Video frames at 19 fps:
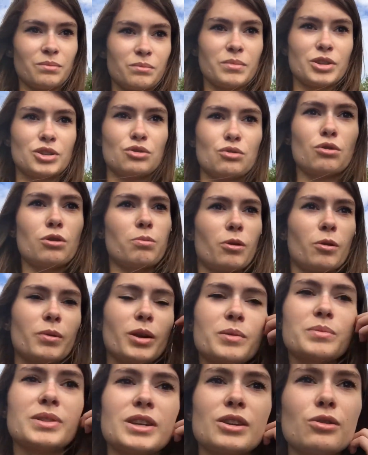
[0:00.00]
Mais du coup, le
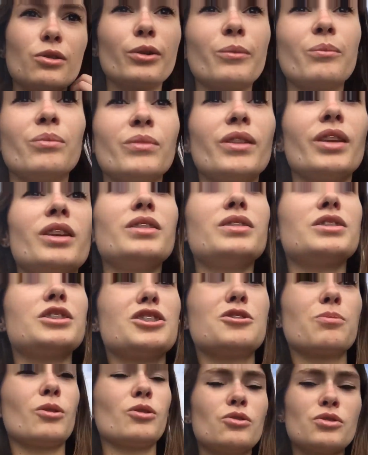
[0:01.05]
problème, c'est que si
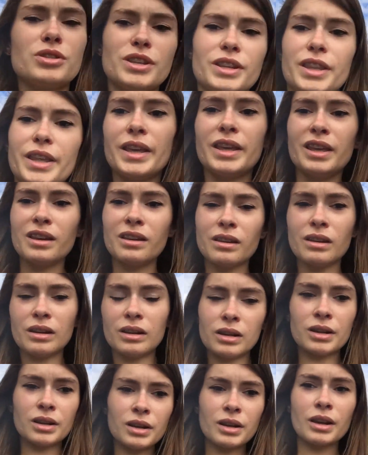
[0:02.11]
je prends le CDI,
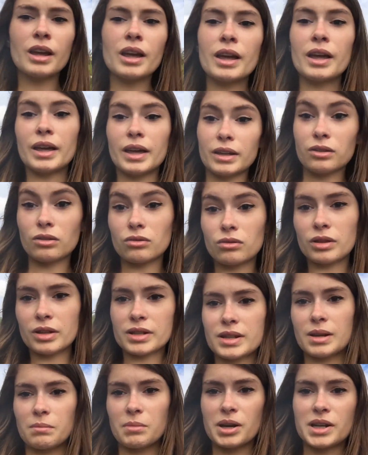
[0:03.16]
étant donné
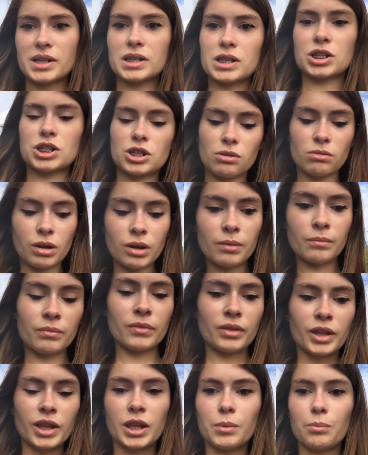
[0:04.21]
que c'est un magasin chinois,
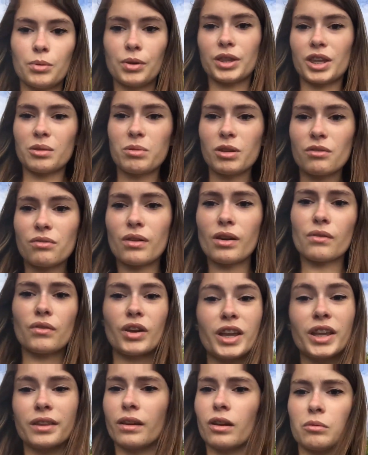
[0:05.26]
il peut très bien faire
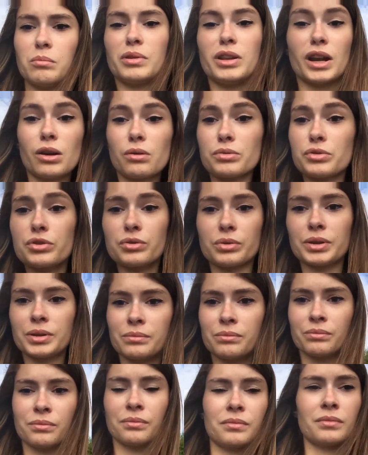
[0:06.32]
faillite comme il a construit.
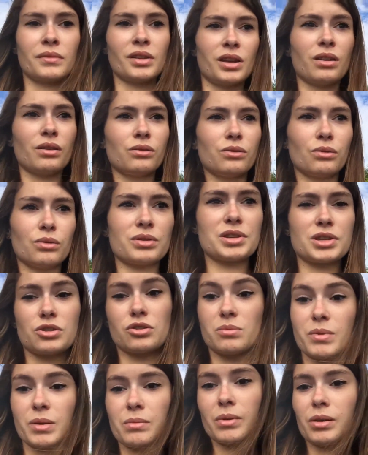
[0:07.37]
Donc c'est ce
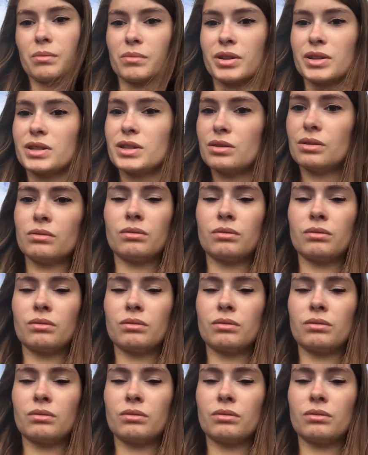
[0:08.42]
que ma mère m'a dit.